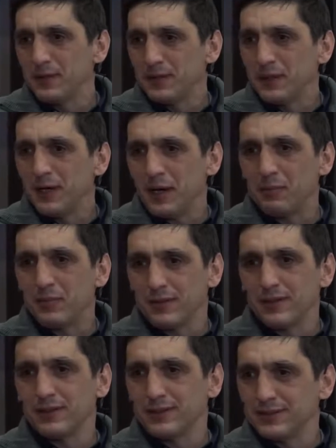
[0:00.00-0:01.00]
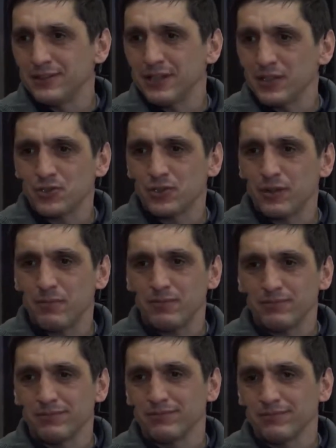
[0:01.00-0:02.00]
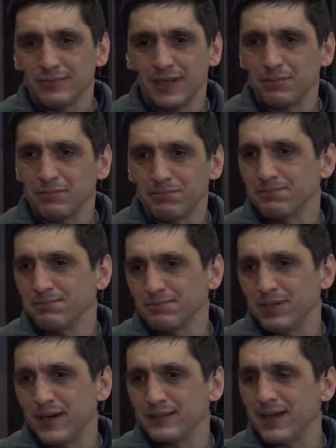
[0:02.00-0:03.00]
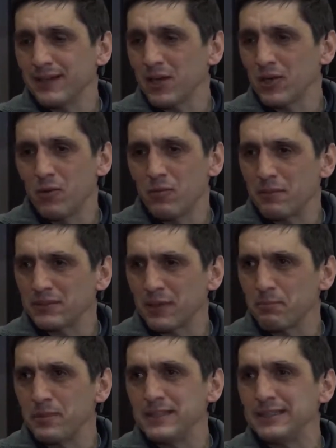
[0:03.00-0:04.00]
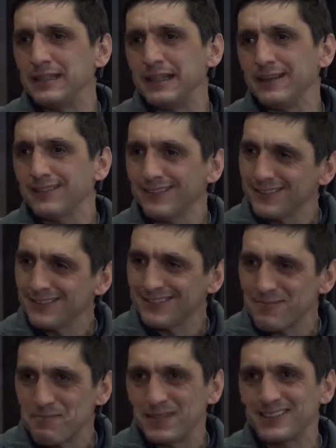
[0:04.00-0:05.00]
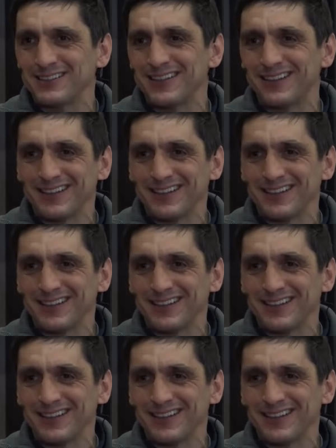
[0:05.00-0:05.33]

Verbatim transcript: Aber die sind dann schon am, nach ein paar Tagen gekommen und haben gesagt, Bissle, Bissle.